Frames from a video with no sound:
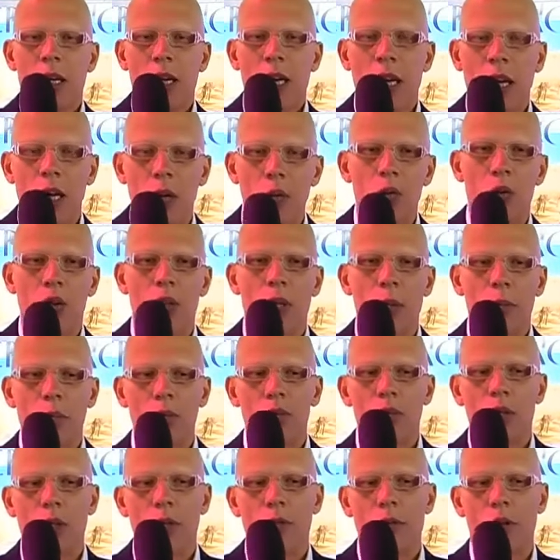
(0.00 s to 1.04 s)
è uno dei
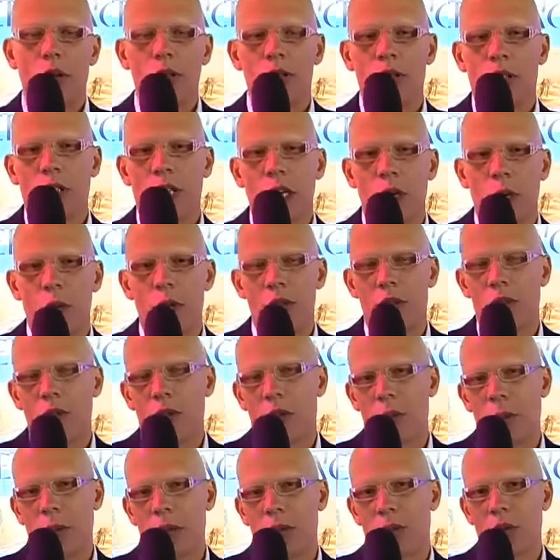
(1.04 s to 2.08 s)
punti di forza che in questo
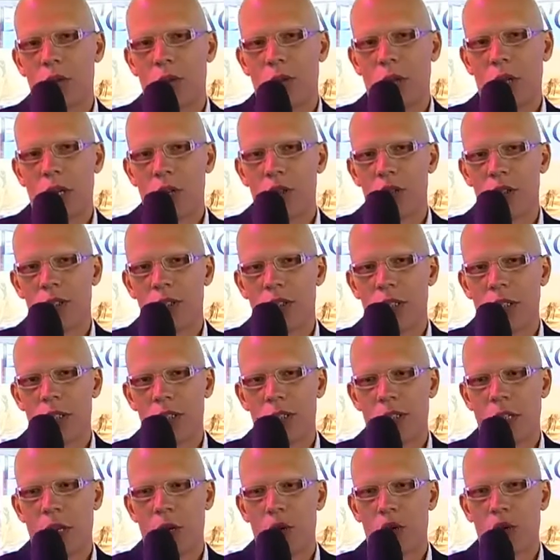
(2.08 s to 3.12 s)
momento le agenzie
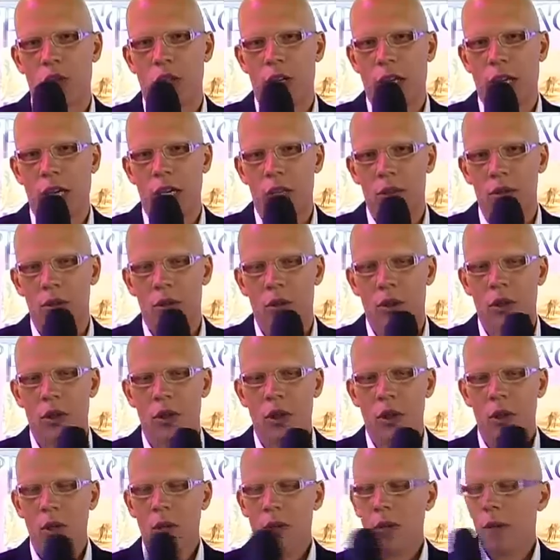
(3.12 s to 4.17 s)
stanno
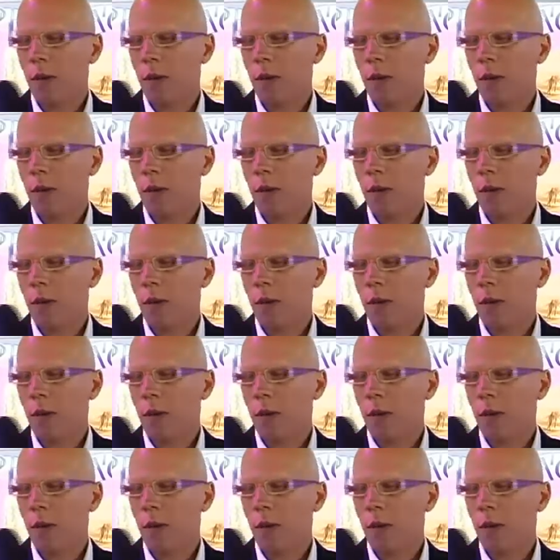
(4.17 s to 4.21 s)
cercando.